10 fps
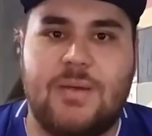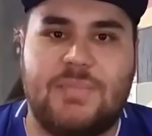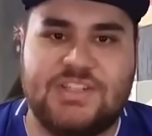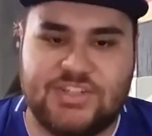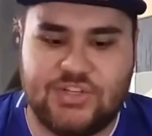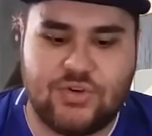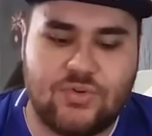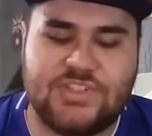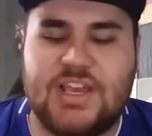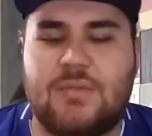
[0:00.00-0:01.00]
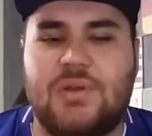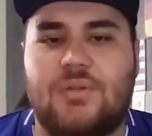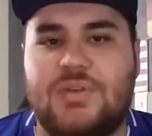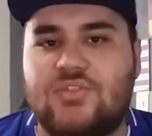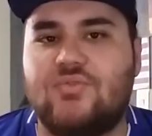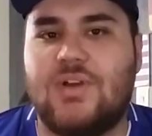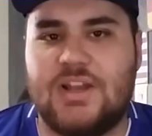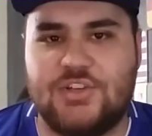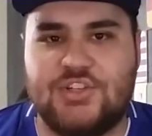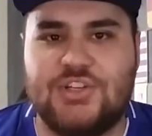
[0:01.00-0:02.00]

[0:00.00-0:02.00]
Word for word: mas se a gente consegue pelo menos um grande